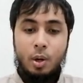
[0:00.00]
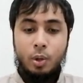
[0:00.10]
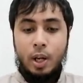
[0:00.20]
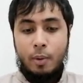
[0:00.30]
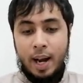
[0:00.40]

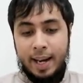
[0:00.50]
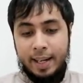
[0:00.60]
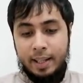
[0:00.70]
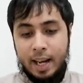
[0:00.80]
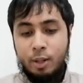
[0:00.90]

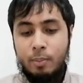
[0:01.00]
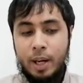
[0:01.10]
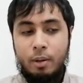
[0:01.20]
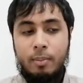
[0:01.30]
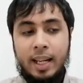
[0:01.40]
Unawain ano
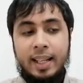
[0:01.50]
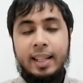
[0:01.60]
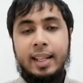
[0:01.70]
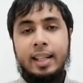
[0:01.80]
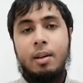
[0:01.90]
ba yung mali
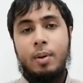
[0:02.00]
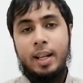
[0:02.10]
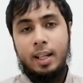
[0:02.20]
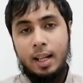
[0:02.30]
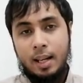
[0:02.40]
na ginawa
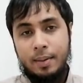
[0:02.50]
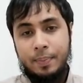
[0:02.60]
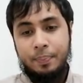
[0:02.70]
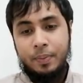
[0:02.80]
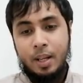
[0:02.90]
nila.
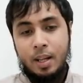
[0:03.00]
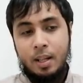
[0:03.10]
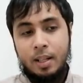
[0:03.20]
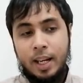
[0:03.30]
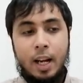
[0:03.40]

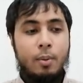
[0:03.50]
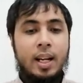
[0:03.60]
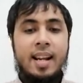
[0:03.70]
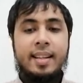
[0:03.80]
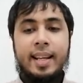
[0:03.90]
Kaya
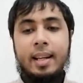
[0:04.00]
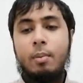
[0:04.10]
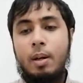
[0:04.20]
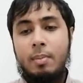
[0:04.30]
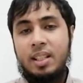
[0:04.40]
wala
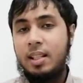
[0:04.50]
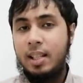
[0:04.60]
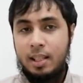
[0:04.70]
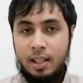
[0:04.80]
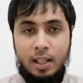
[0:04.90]
tayong ibang
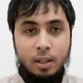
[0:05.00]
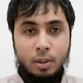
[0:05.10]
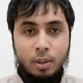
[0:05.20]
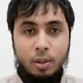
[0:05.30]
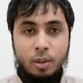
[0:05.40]
masisisi
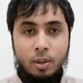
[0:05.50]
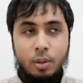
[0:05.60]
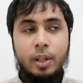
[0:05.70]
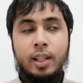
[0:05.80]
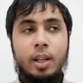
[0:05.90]
dito
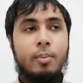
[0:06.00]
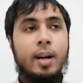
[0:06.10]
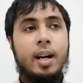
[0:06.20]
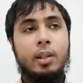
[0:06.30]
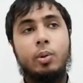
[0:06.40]
kung hindi yung
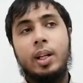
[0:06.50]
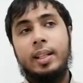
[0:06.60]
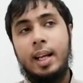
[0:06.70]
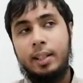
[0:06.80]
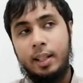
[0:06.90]
mga katulad
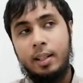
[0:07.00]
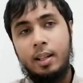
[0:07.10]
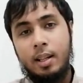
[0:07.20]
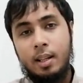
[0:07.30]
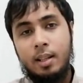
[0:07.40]
natin
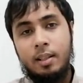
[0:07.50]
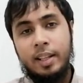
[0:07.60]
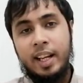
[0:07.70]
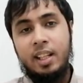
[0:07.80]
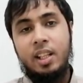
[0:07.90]

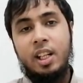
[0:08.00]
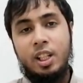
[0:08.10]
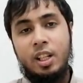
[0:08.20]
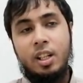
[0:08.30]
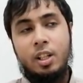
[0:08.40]
na hindi
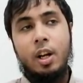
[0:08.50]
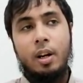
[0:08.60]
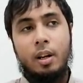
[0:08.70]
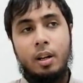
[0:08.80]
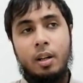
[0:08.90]

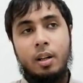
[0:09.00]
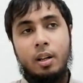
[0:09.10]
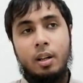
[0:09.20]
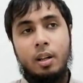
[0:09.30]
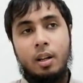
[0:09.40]
isinishare
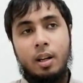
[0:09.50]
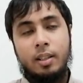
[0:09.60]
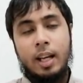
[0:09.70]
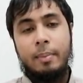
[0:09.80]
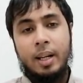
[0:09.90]
ang
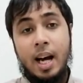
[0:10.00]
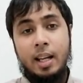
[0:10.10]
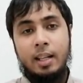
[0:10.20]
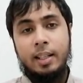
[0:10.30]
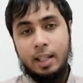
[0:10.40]
tamang
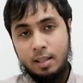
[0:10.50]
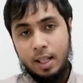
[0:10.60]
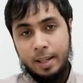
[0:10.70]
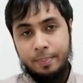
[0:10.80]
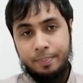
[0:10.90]
aral ng
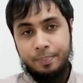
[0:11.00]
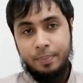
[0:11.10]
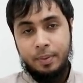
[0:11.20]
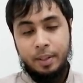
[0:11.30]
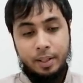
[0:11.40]
Islam
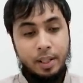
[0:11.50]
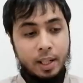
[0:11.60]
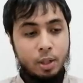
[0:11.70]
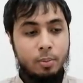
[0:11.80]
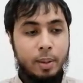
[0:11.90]
nang sa
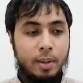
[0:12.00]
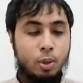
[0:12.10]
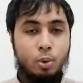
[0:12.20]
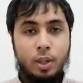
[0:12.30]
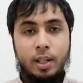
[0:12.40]
ganun may
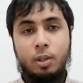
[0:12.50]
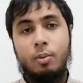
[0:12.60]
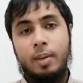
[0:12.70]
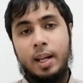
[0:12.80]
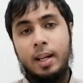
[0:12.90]
matutunan
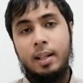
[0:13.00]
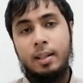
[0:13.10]
itong mga